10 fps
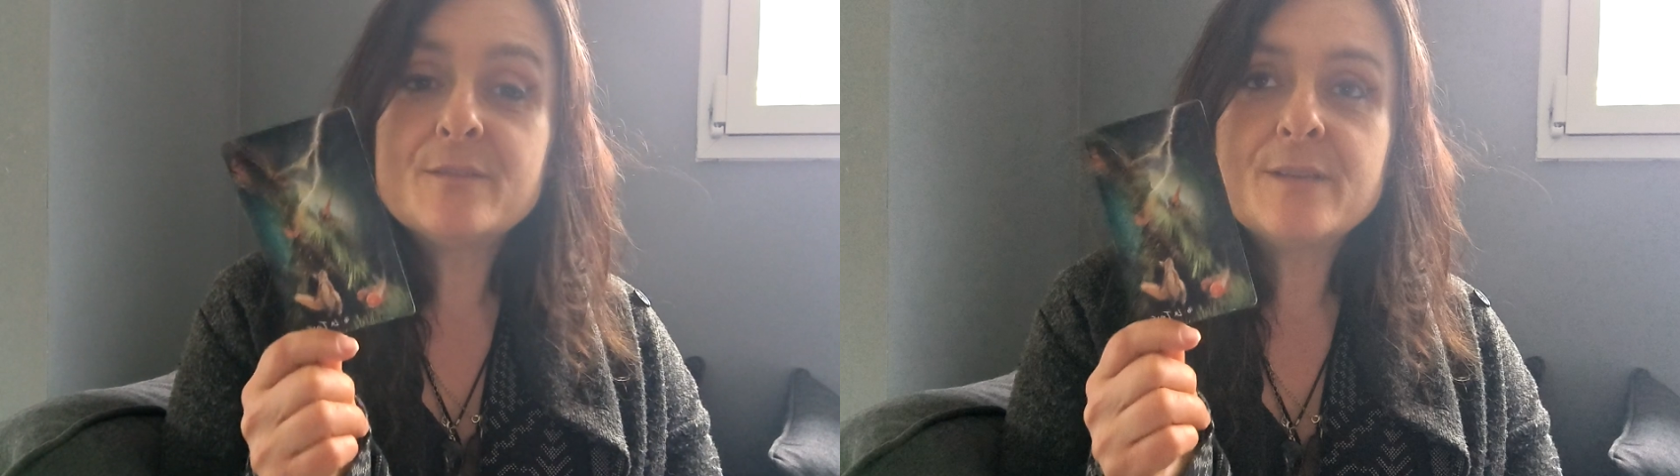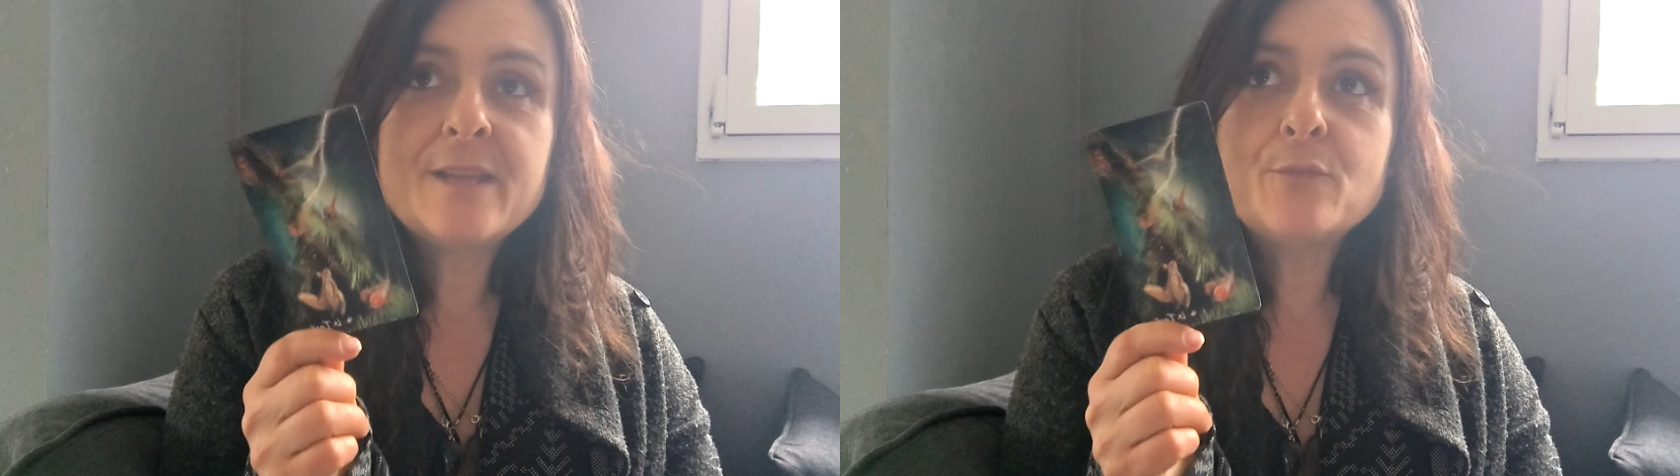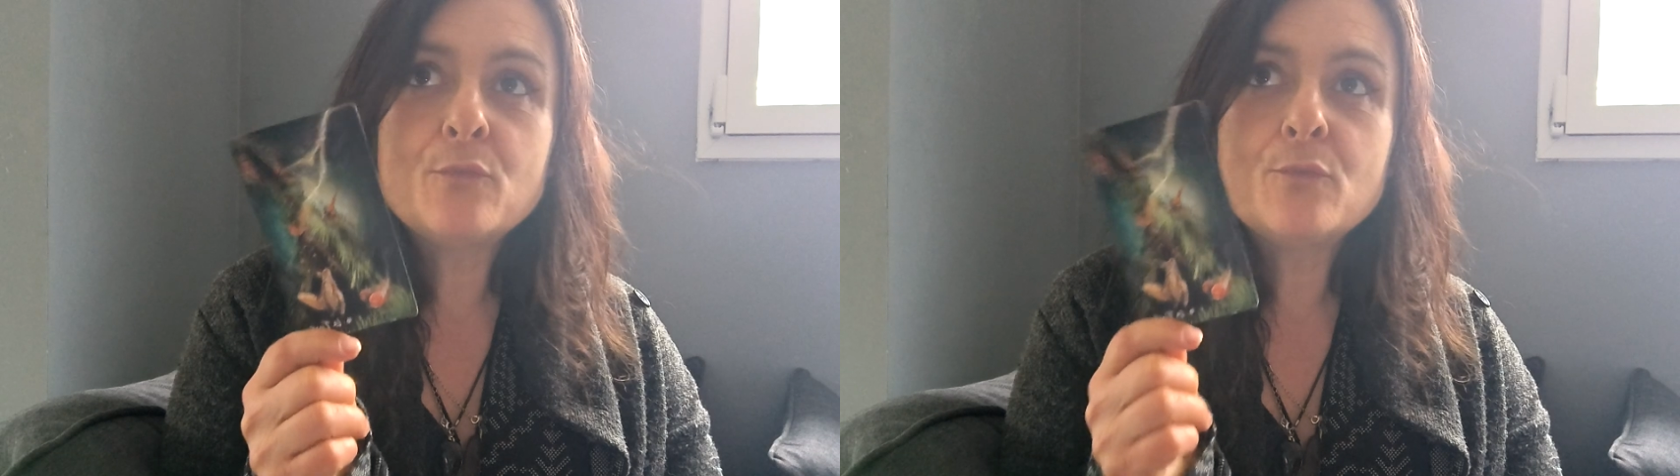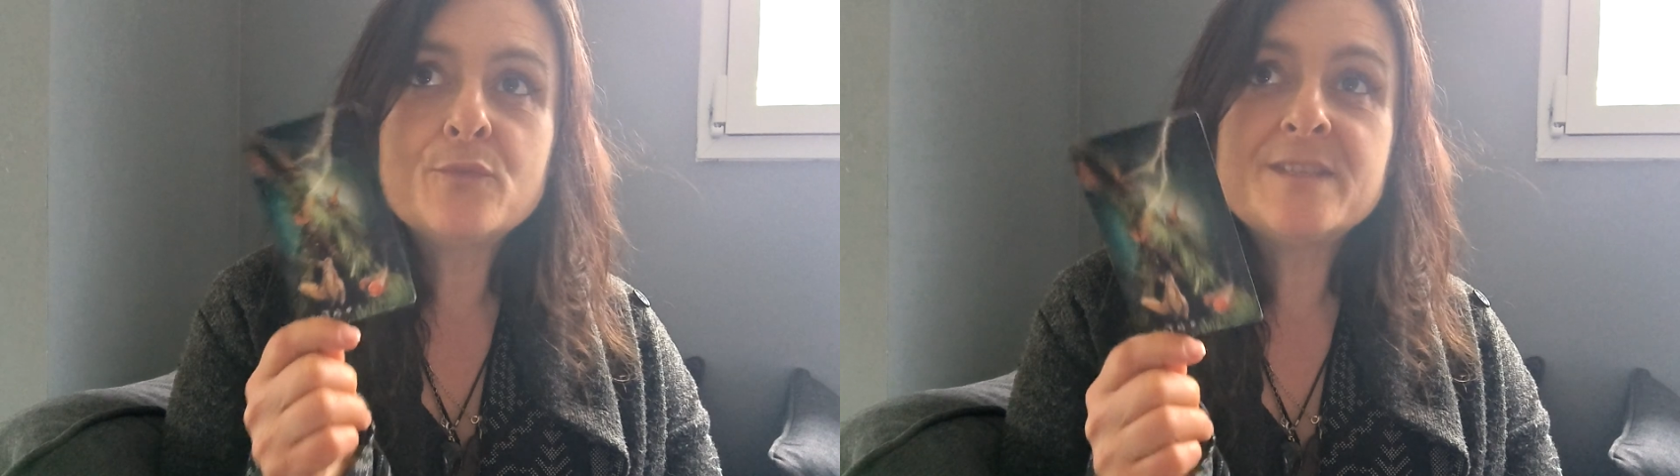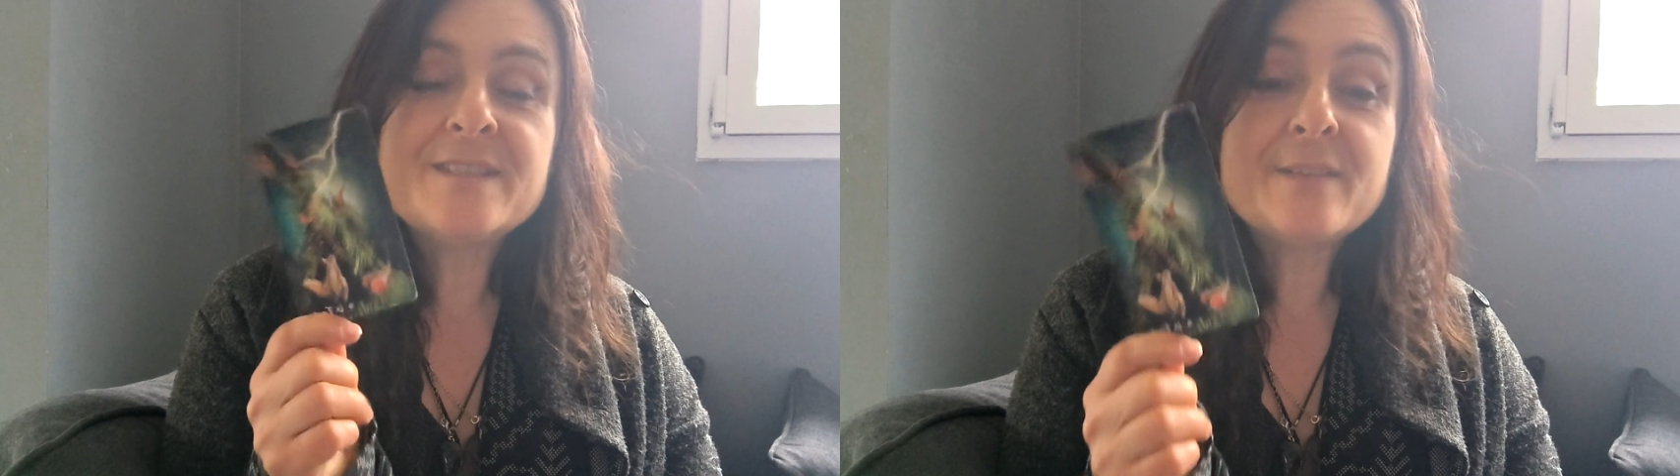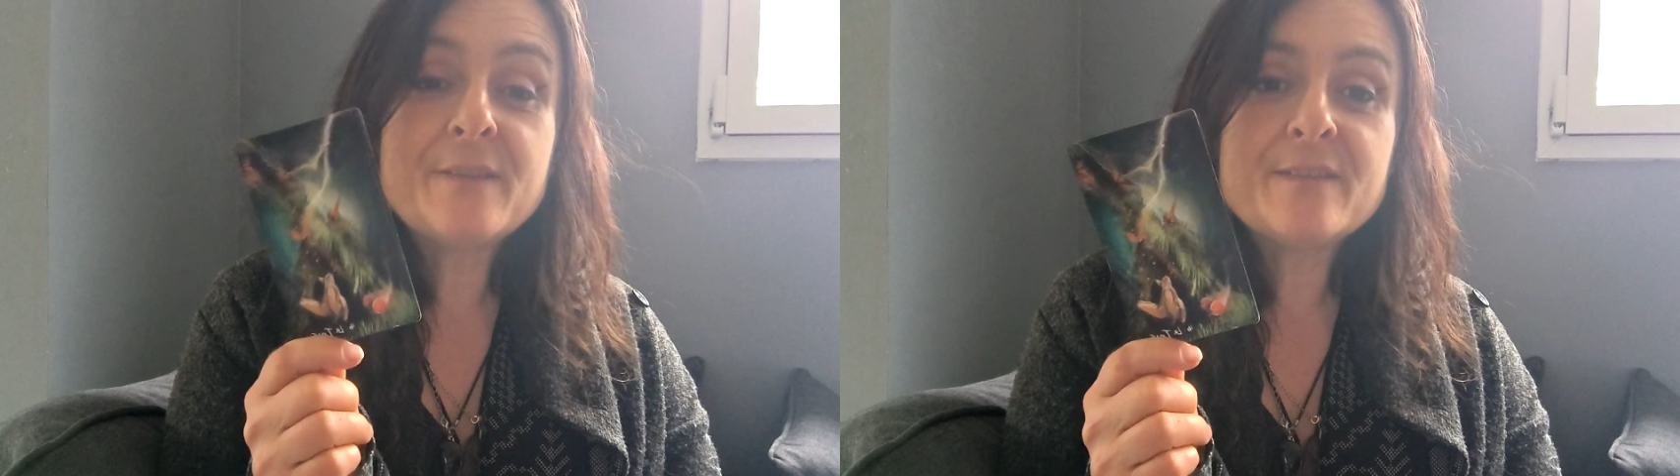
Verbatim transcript: la tour, on vous dit que ça va